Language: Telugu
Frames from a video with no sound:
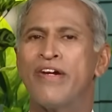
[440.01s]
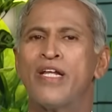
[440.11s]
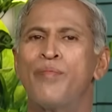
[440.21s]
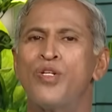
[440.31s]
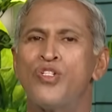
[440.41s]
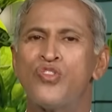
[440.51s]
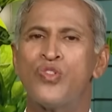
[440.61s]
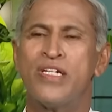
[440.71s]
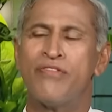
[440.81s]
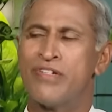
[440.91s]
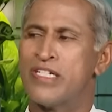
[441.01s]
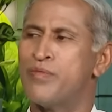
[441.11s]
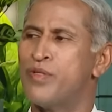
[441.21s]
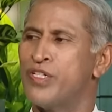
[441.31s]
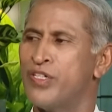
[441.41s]
విటమిన్ సి
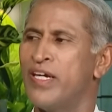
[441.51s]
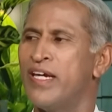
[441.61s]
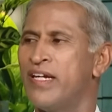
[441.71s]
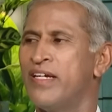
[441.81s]
విటమిన్ ఏ